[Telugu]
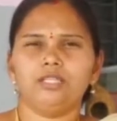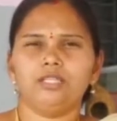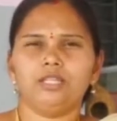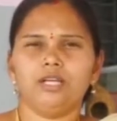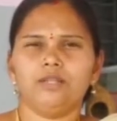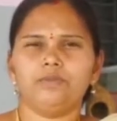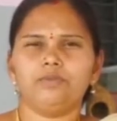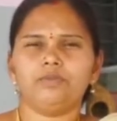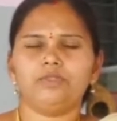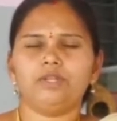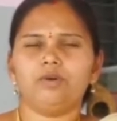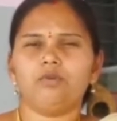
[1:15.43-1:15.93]

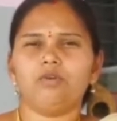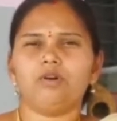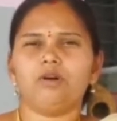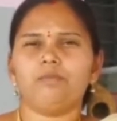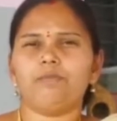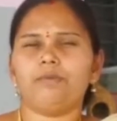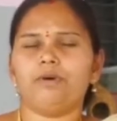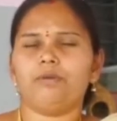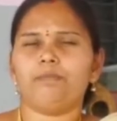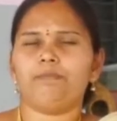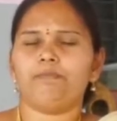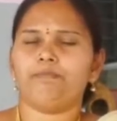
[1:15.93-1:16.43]
ఇదంతా ఒక
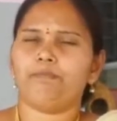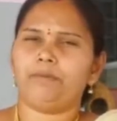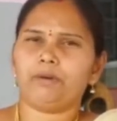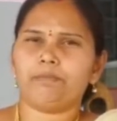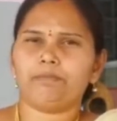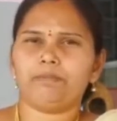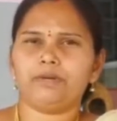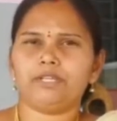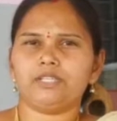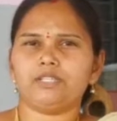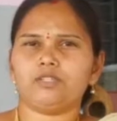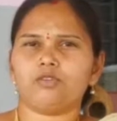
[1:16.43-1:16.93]
ప
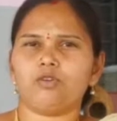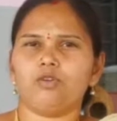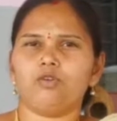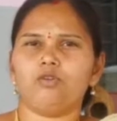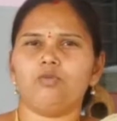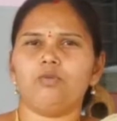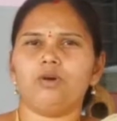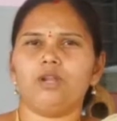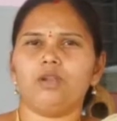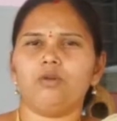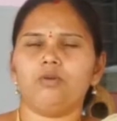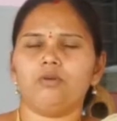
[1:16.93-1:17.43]
పర్పస్లో
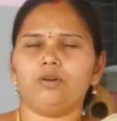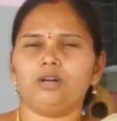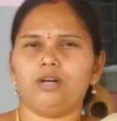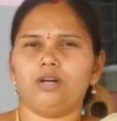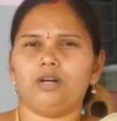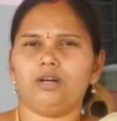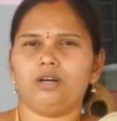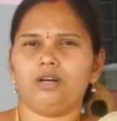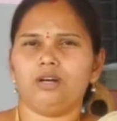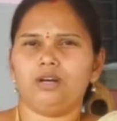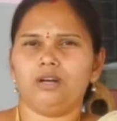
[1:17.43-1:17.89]
వాళ్ళు ఒక